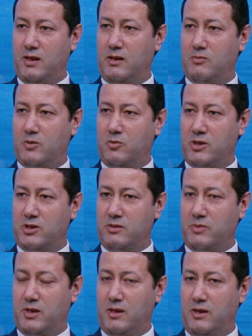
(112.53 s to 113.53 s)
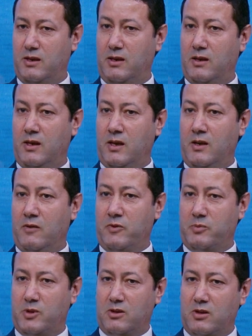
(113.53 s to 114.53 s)
داخل المجموعه الشمسيه
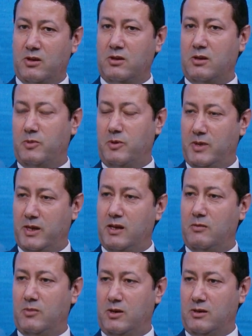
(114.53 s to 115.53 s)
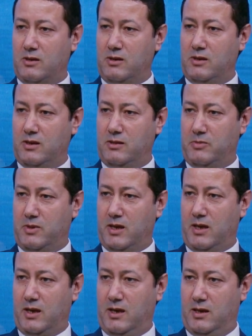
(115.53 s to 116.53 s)
فبتتاثر بالمجال المغناطيسي
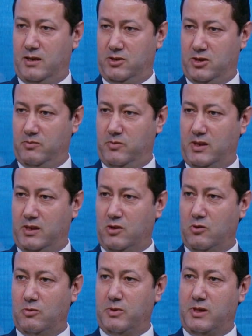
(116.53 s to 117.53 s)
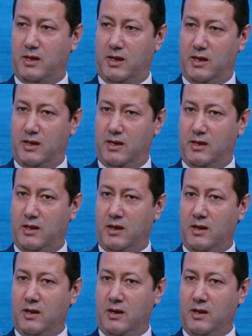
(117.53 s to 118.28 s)
بتاع الشمس وبالتالي